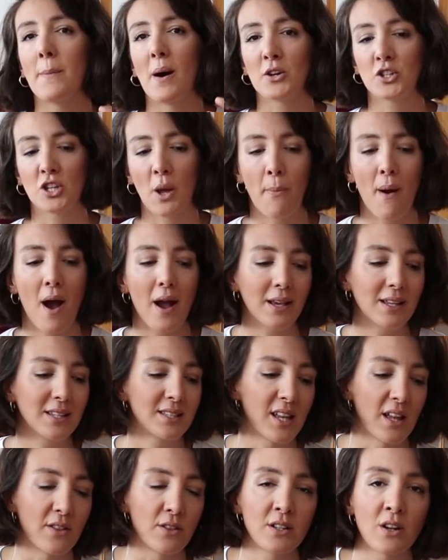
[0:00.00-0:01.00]
başka
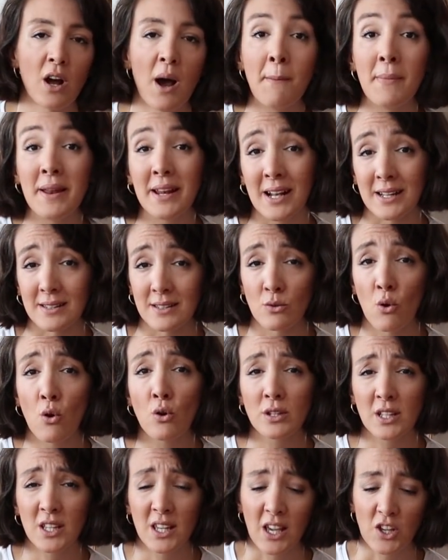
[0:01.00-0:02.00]
Pakistan'dır, Amerika'dır
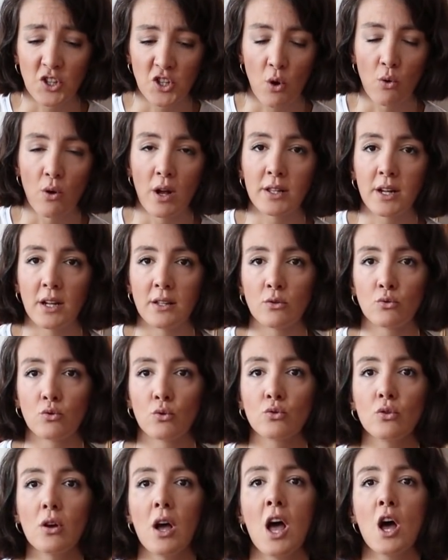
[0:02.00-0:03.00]
oradaki geçen olayları
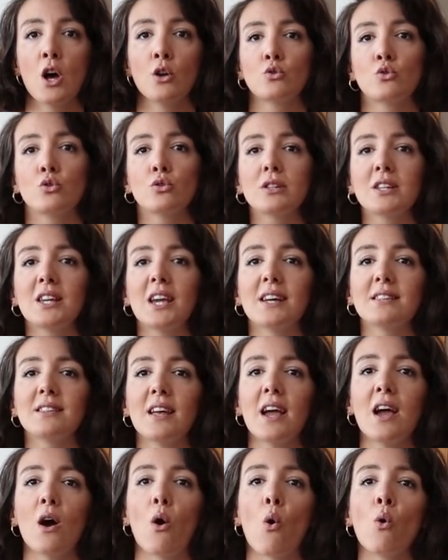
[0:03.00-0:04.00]
anlatıyordu.
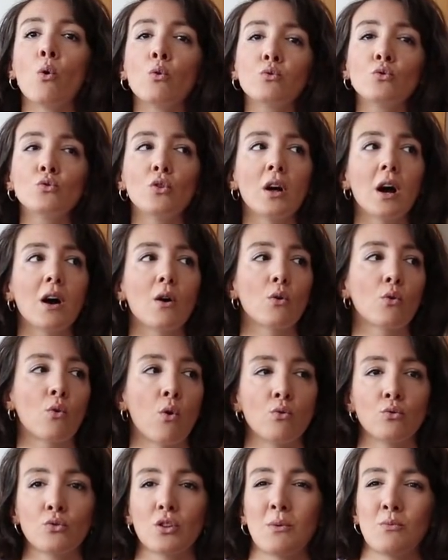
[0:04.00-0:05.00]
Türkiye'de olduğuna
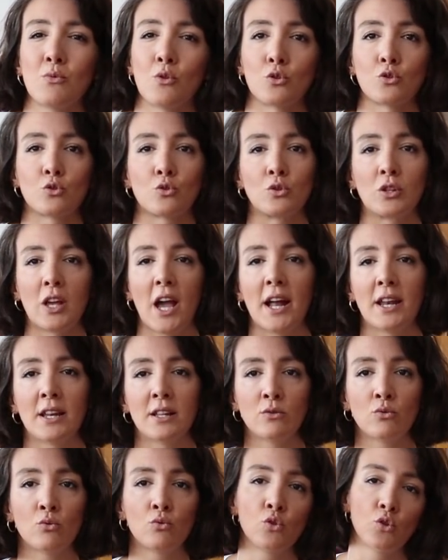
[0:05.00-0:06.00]
konduramıyorsun
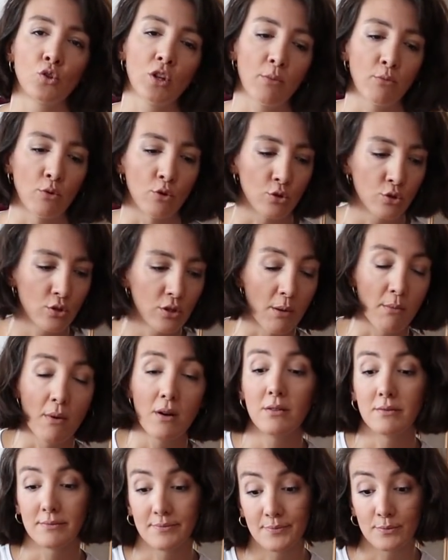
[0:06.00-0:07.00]
yani düşünemiyorsun
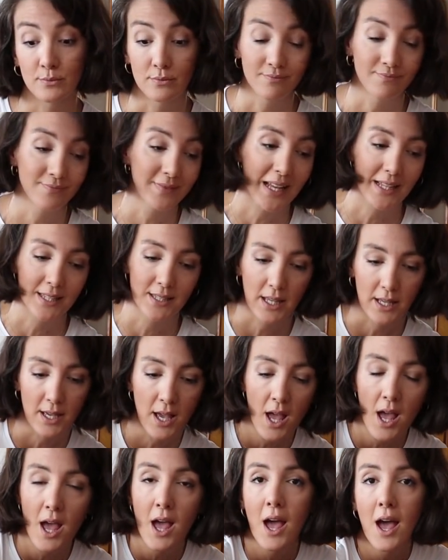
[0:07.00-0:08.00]
ama neyse.
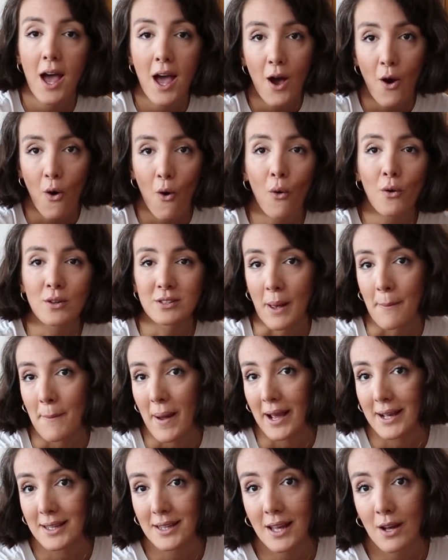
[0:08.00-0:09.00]
O yüzden
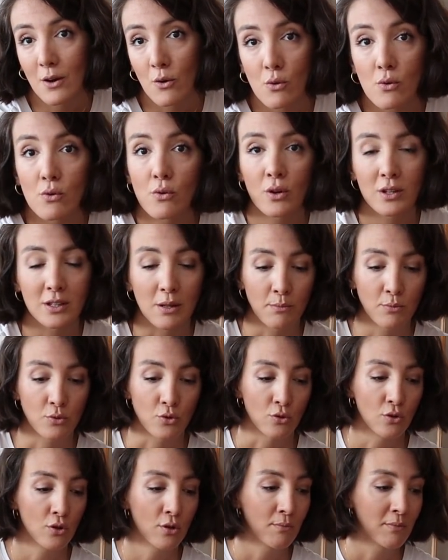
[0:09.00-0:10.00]
belki de bu bir
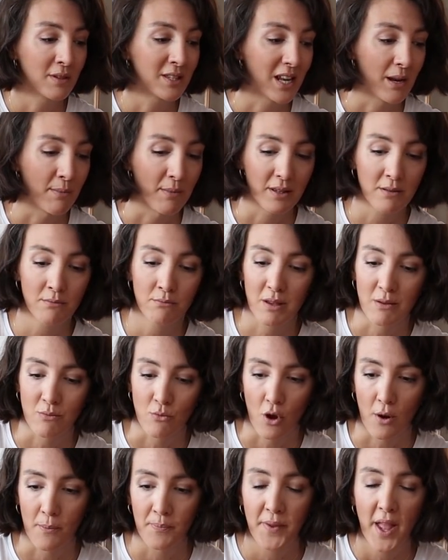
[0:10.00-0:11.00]
türlü bitiremedim
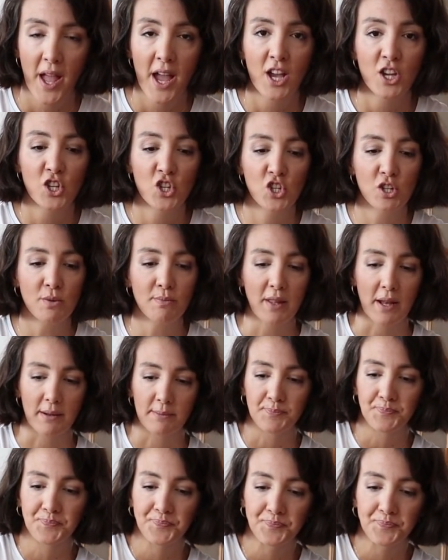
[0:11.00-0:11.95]
bilmiyorum. Şimdi